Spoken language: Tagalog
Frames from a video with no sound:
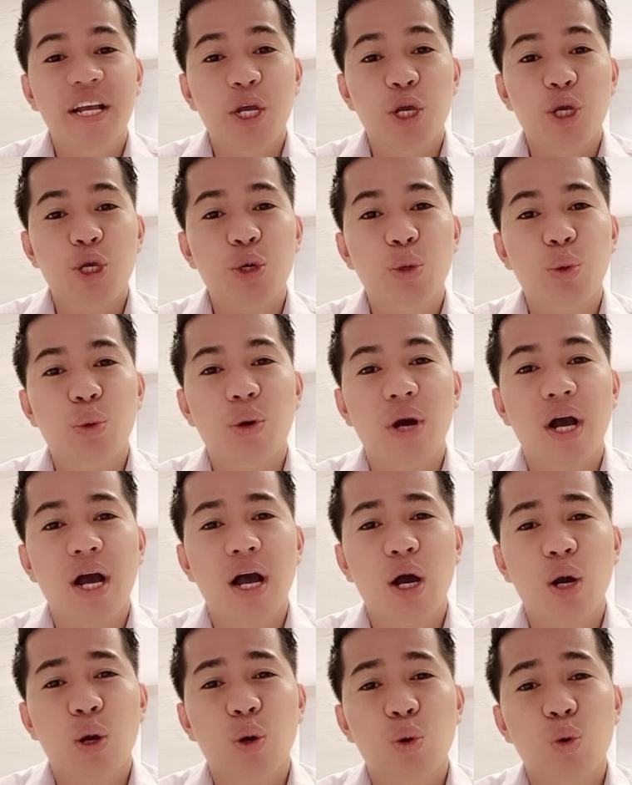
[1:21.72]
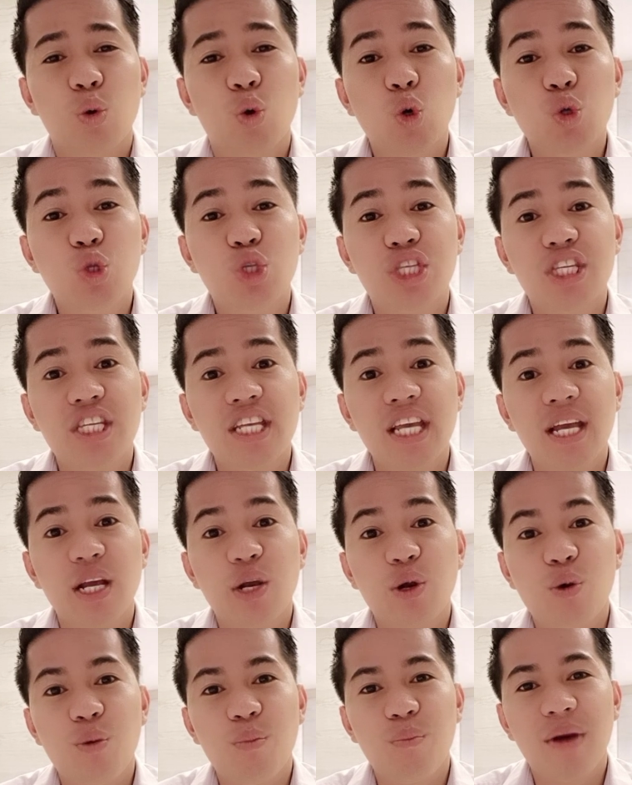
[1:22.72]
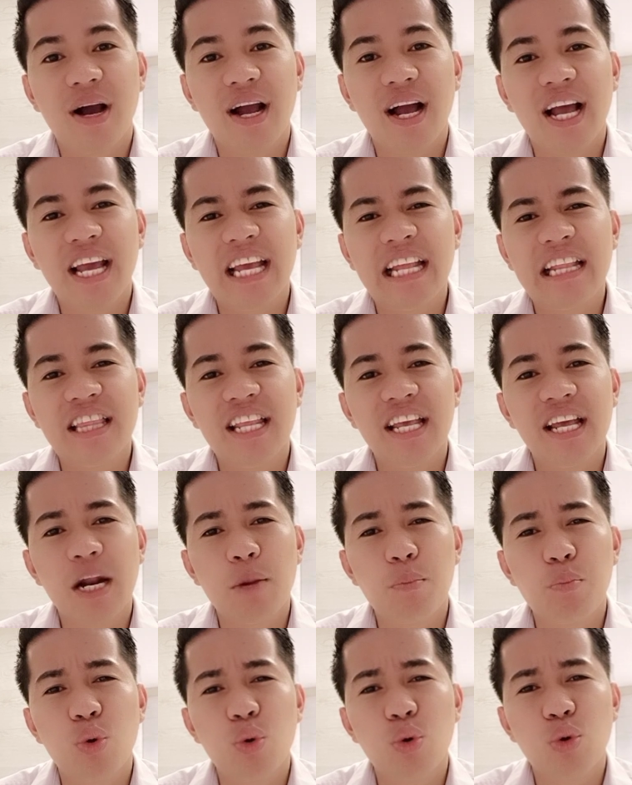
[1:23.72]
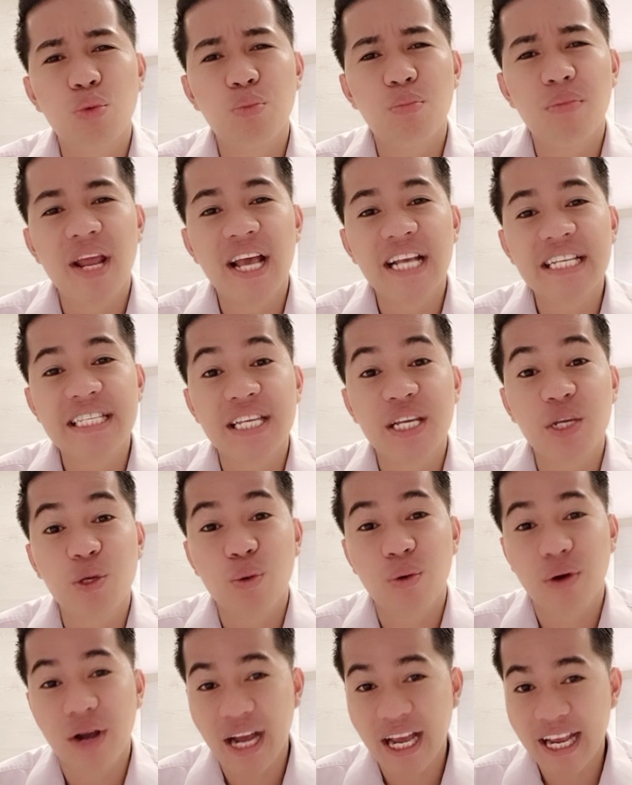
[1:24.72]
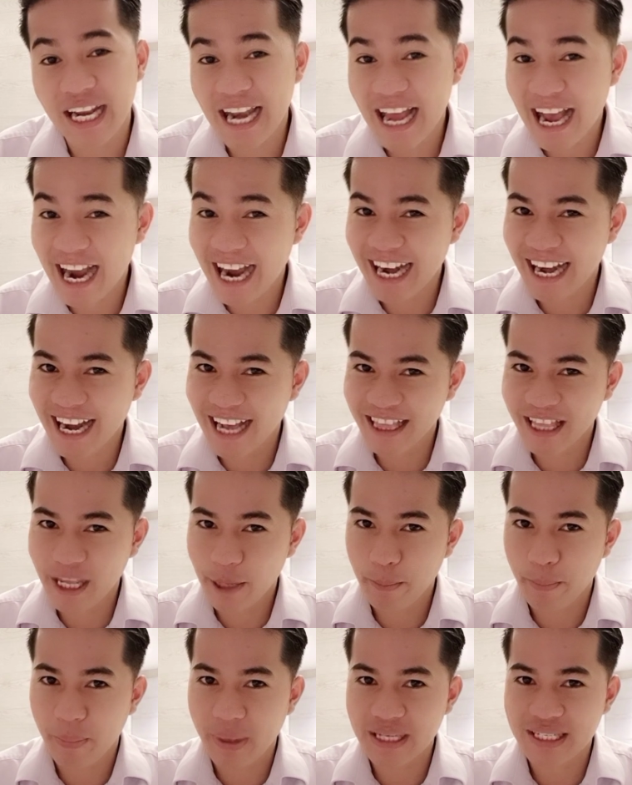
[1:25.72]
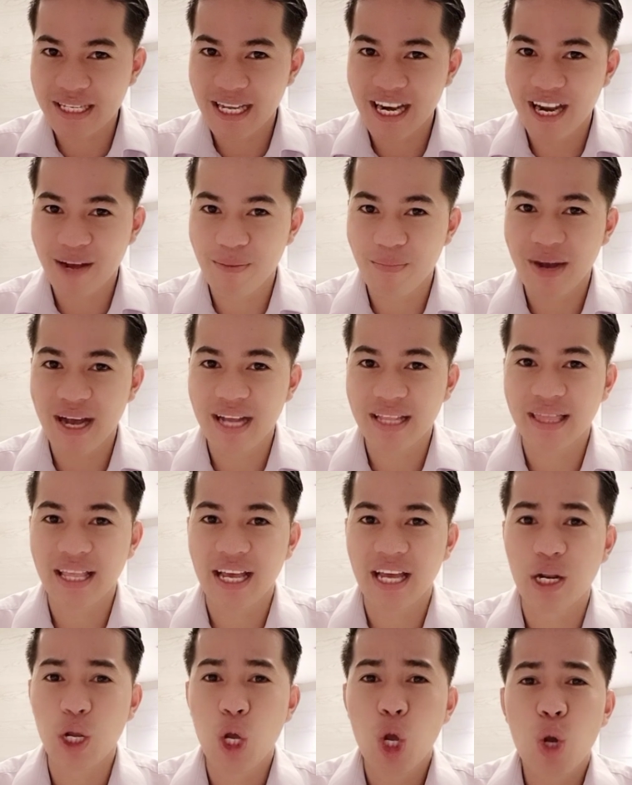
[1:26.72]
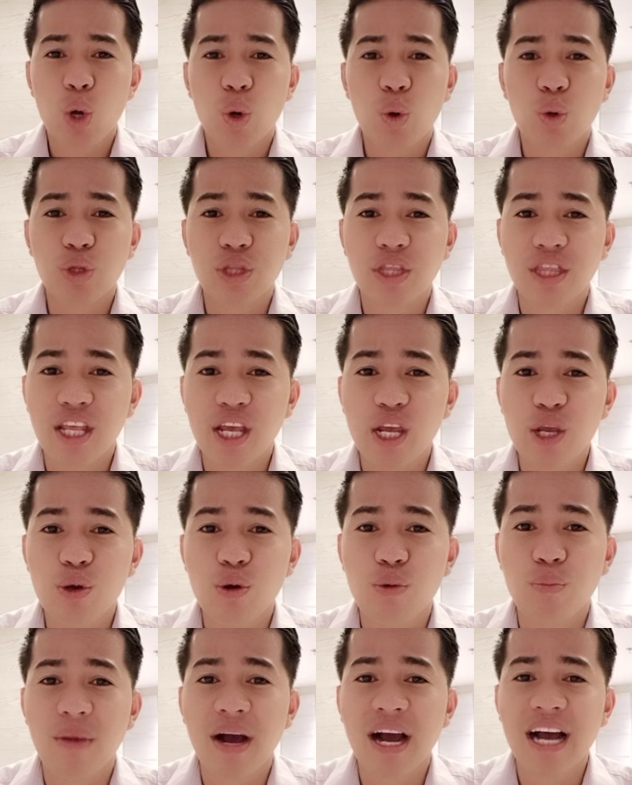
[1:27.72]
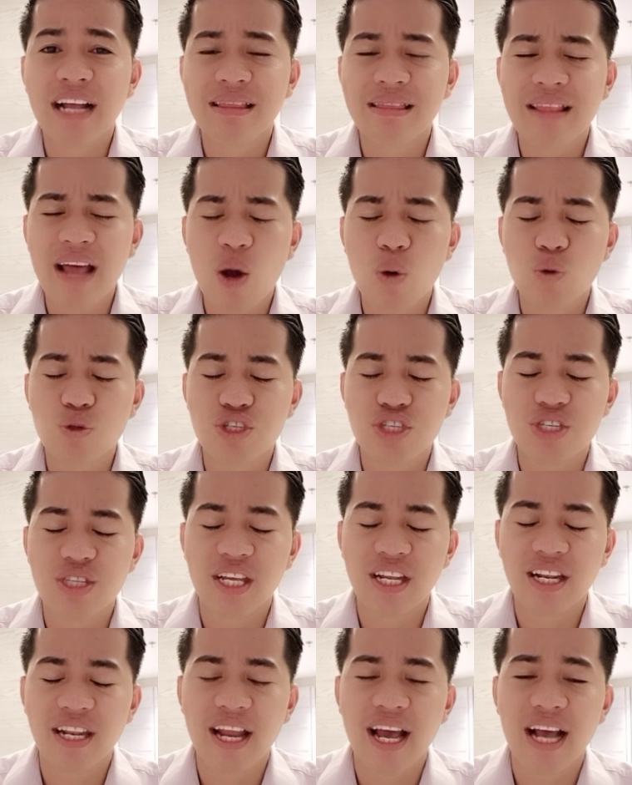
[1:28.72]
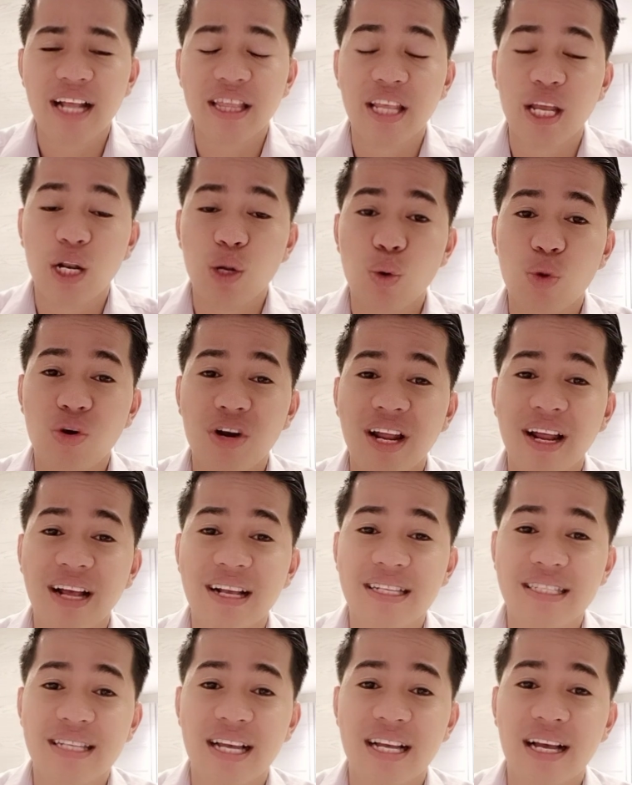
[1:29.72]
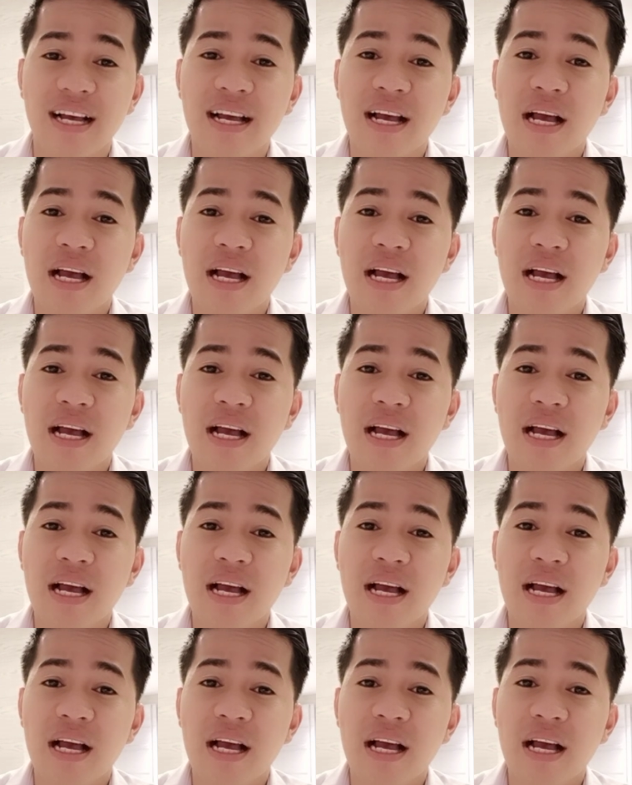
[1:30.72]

yung uh, good thing, kumbaga hindi lang puro blessing yung kailangan nating pasalamatan, kundi yung mga downs din natin kung nasa